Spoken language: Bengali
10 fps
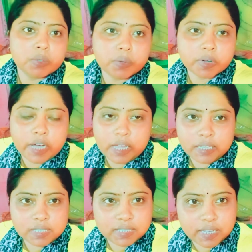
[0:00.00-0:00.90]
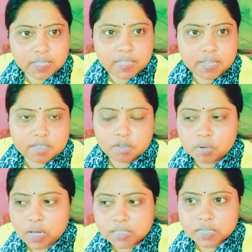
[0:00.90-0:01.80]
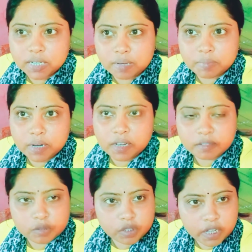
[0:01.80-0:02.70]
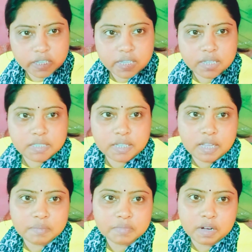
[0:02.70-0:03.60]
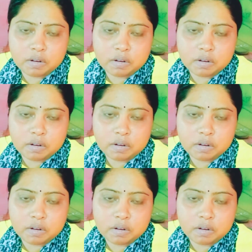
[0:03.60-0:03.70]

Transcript: তো গাইজ দেখলেই তো আজকে আমরা কোথায় গিয়েছিলাম